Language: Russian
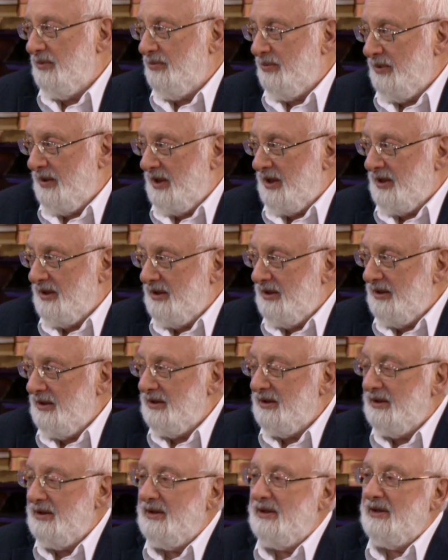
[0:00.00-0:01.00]

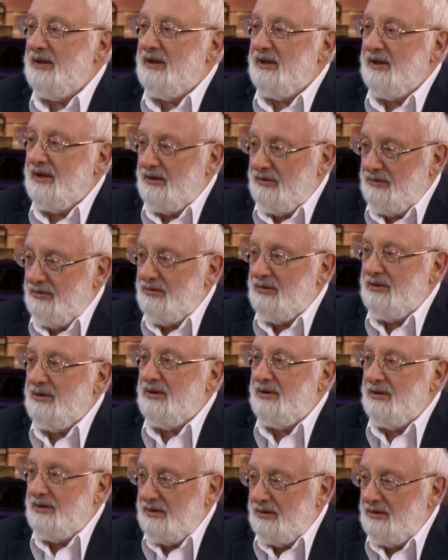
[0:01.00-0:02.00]
парни,
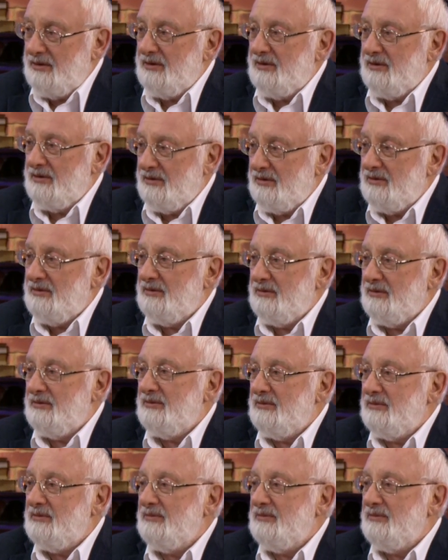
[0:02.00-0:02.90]
которые